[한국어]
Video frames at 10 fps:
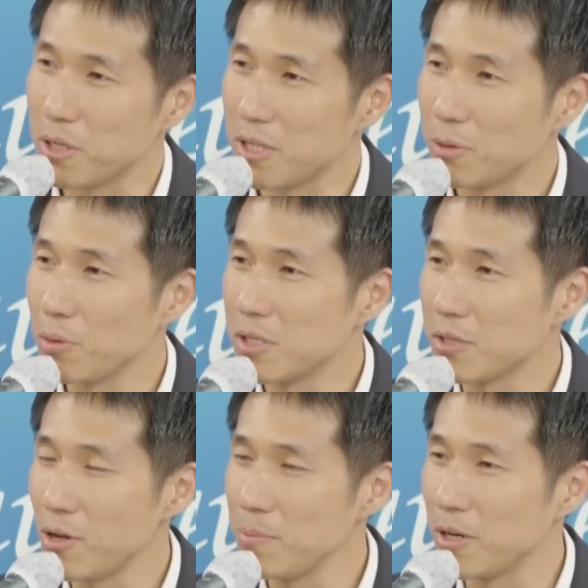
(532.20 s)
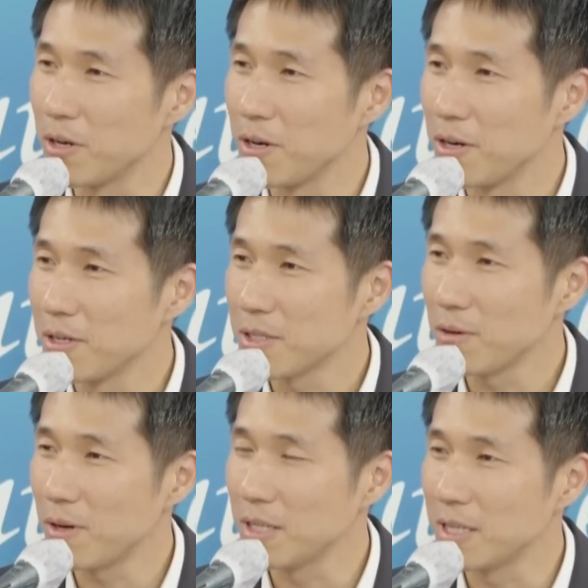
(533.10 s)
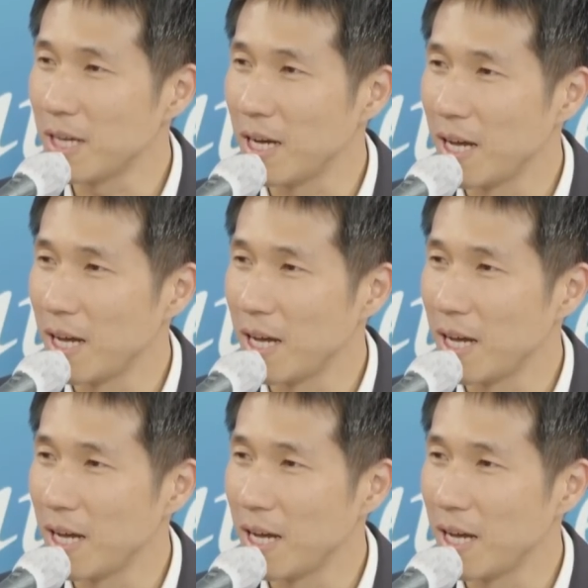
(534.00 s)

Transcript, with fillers: 대통령실 설명 아니, 성과 아니, 냈다. 적이